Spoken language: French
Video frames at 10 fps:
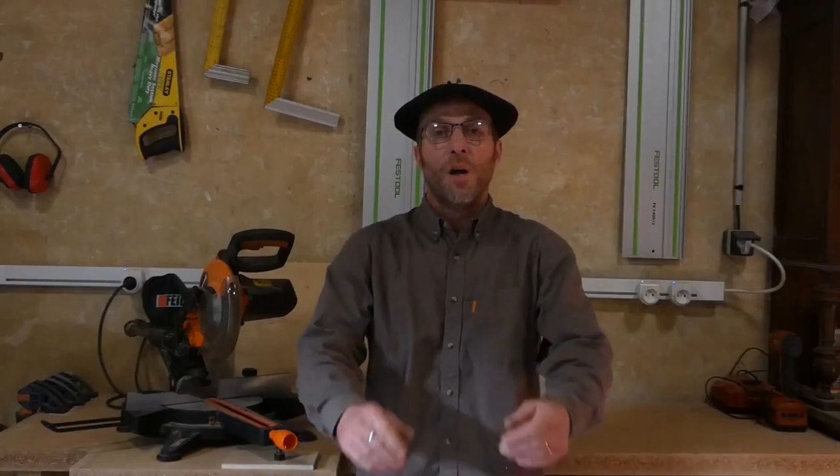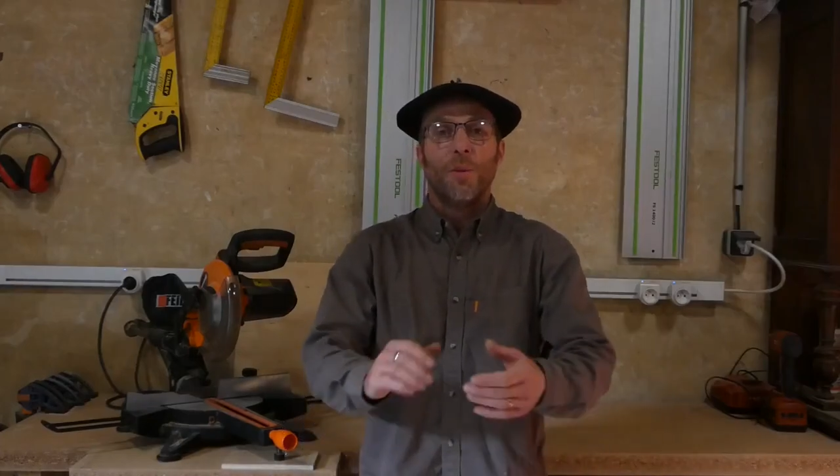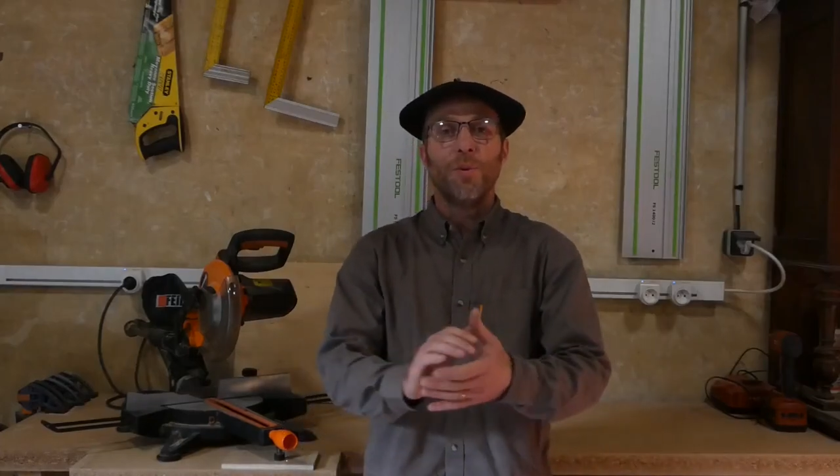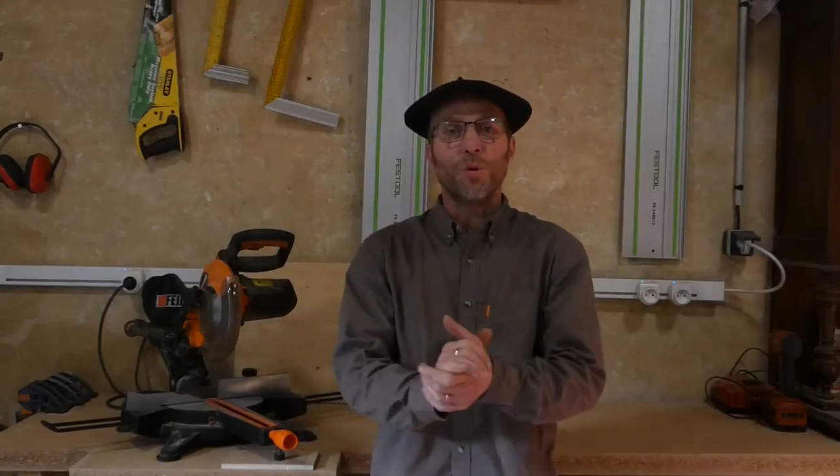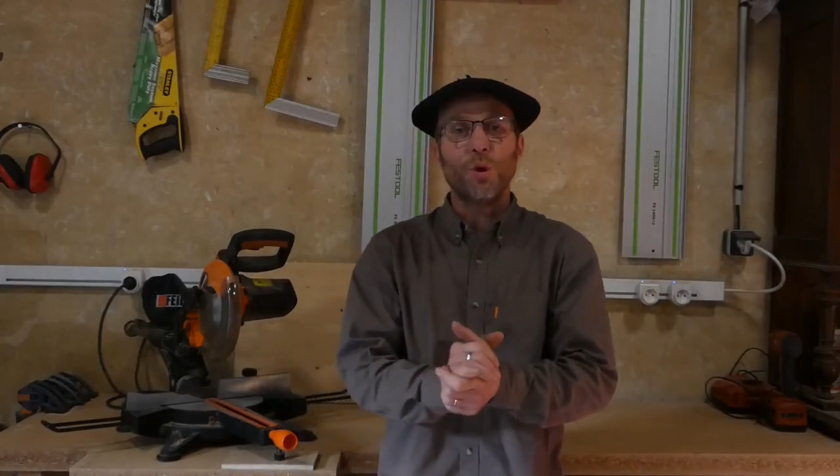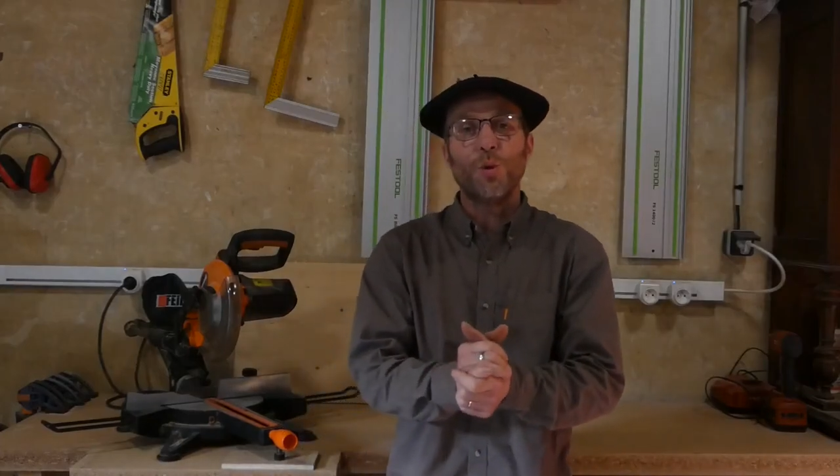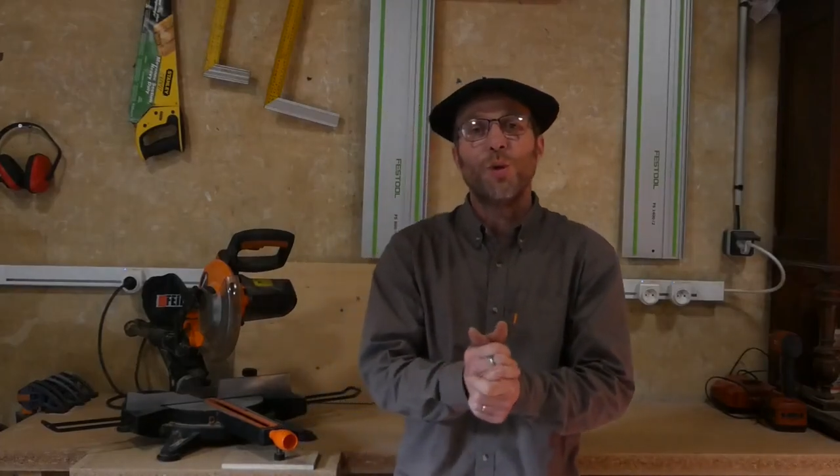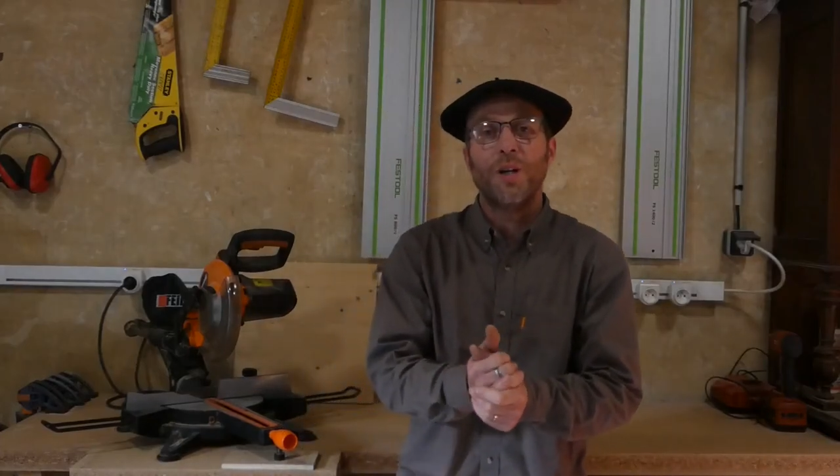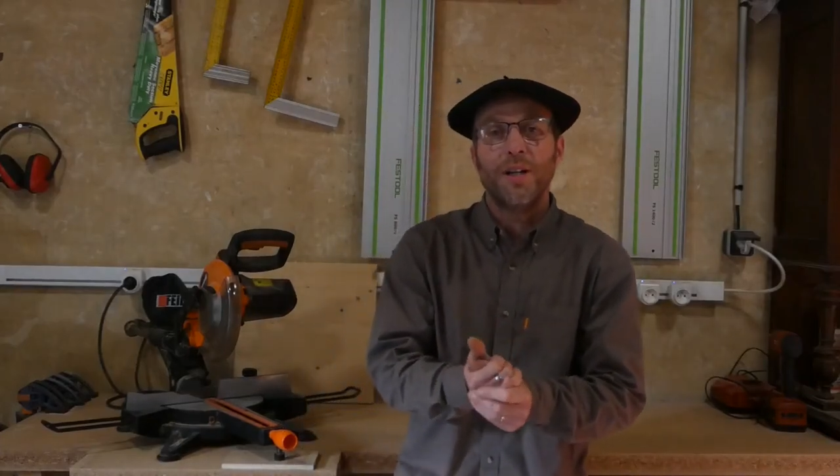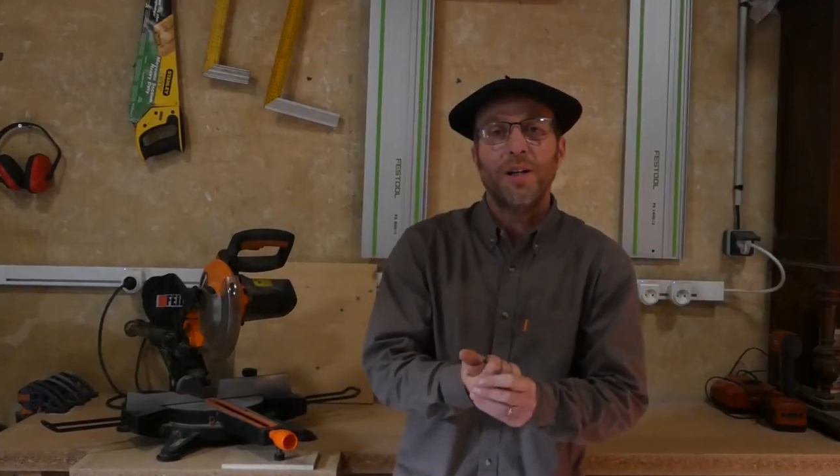
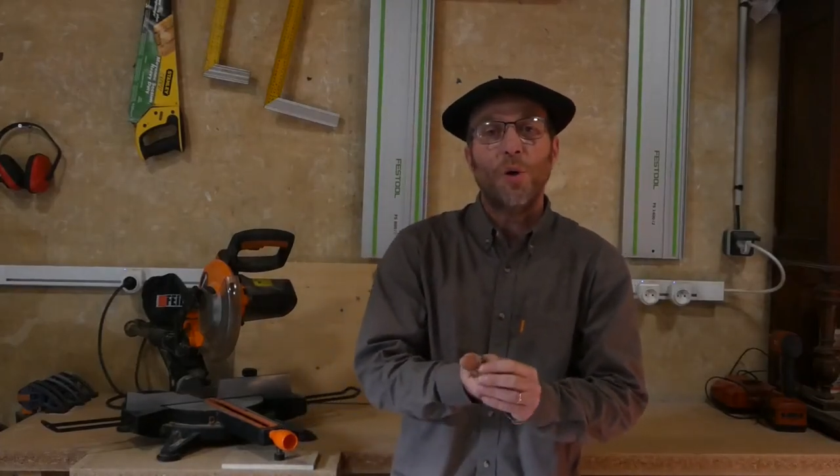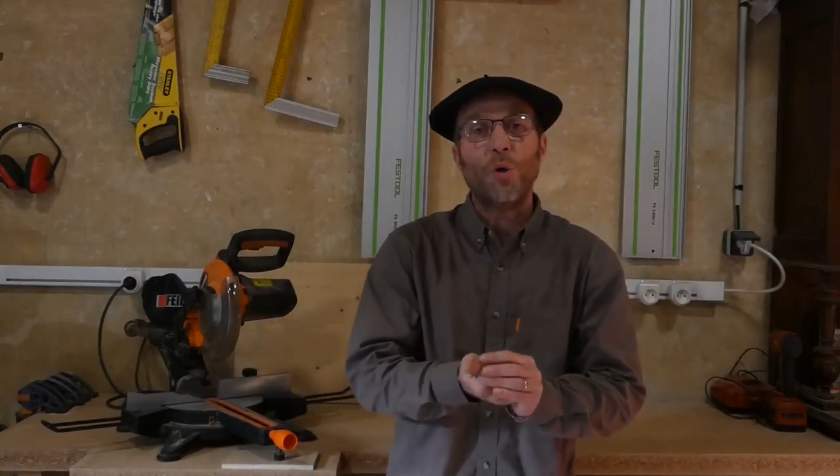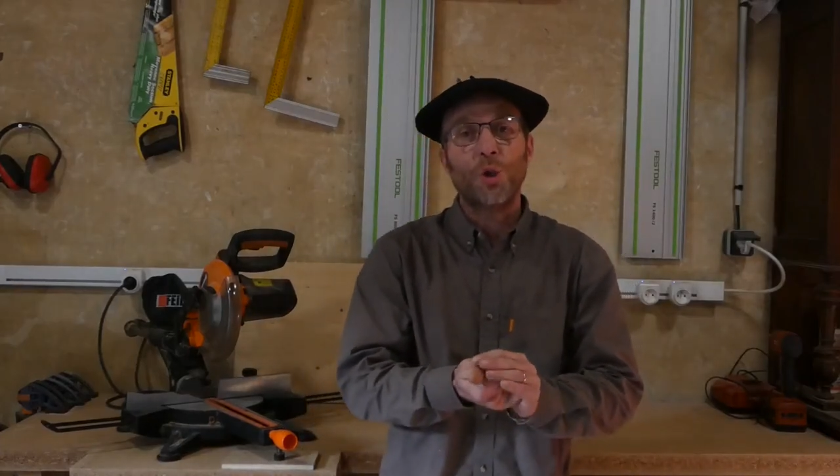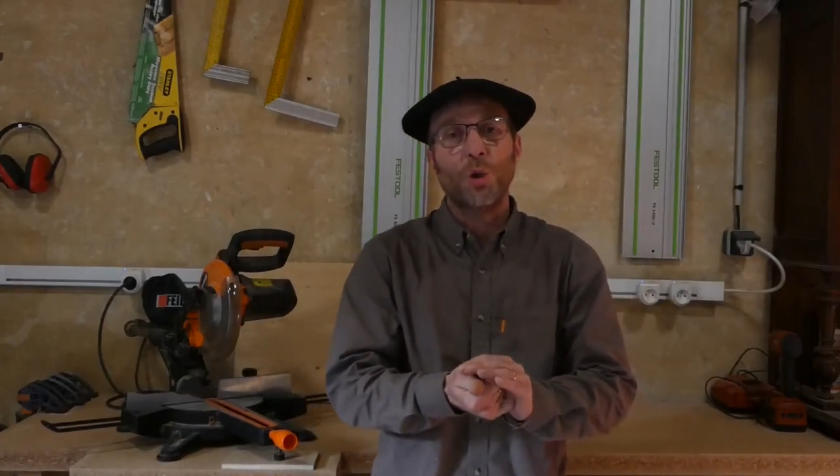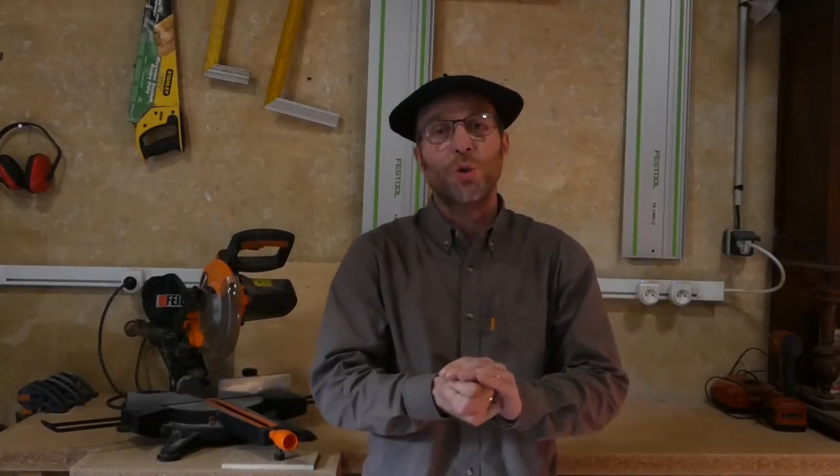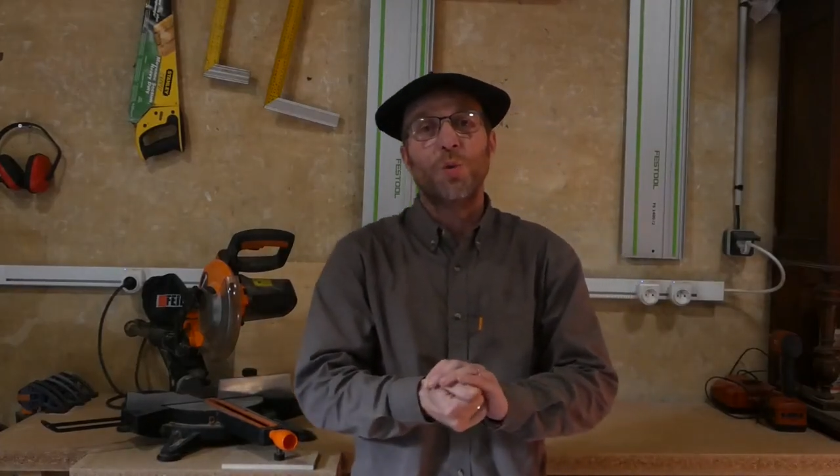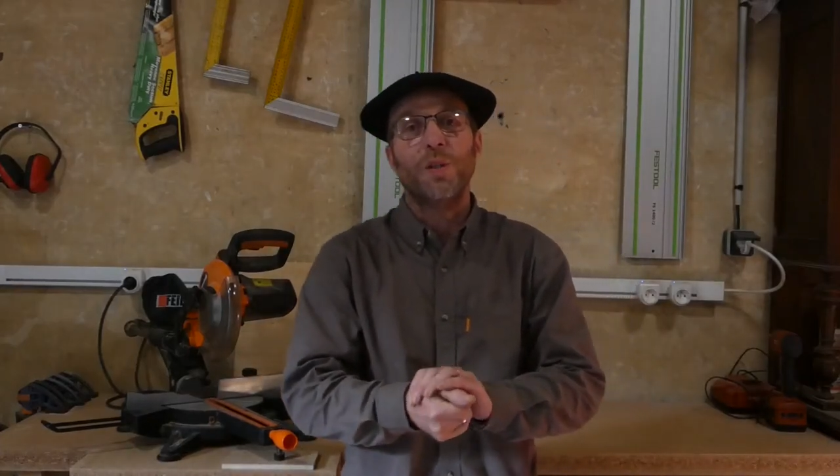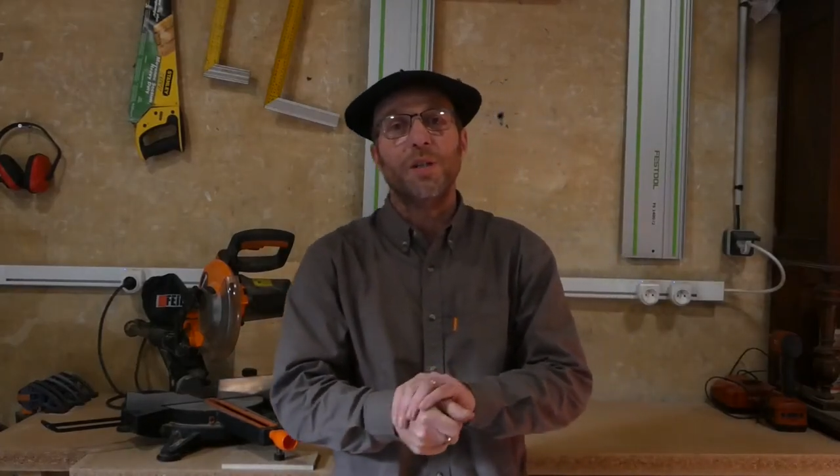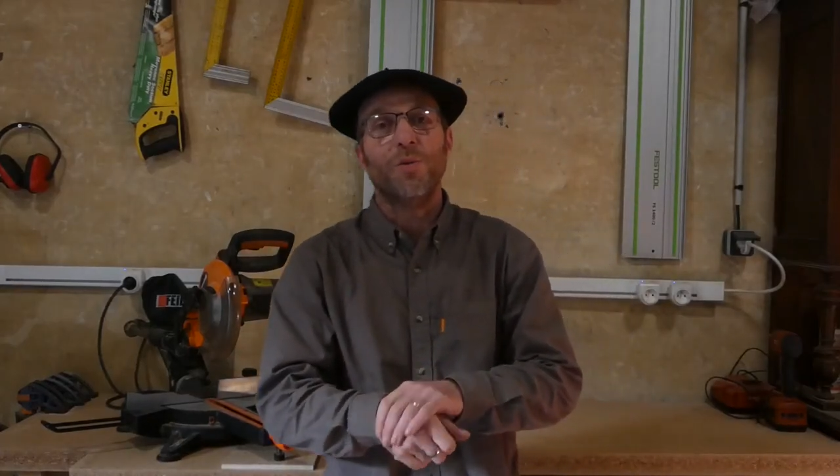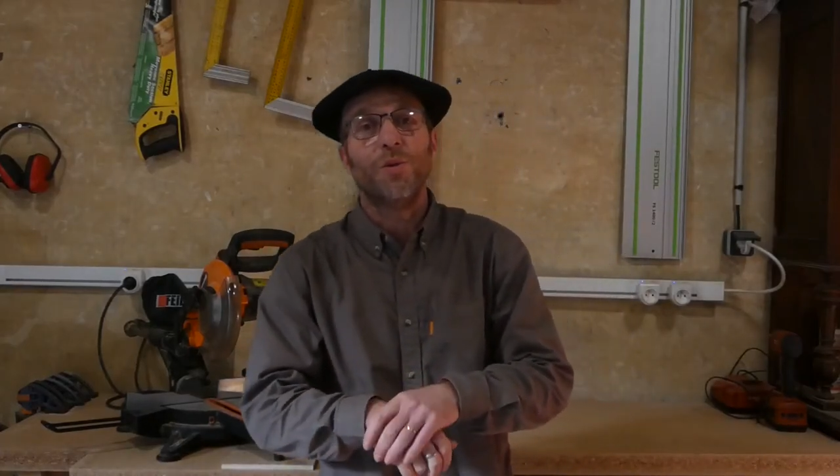Bonjour,
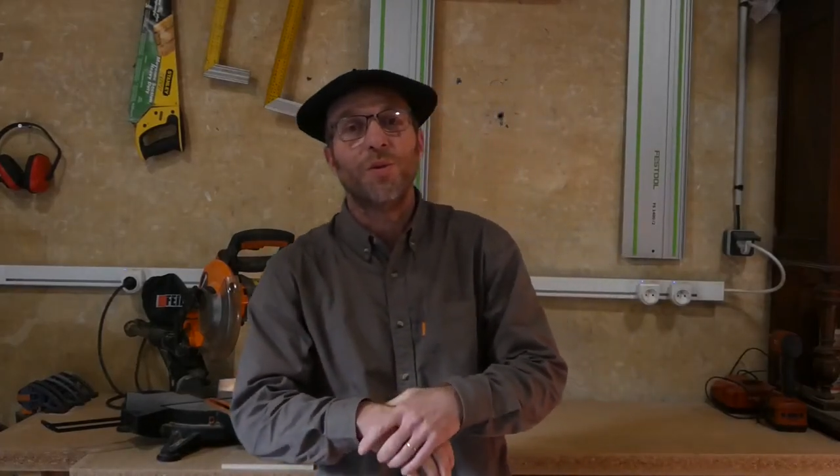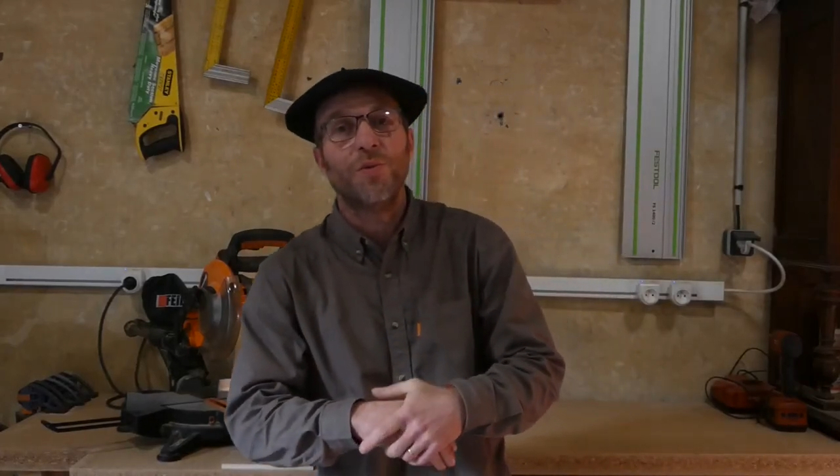aujourd'hui une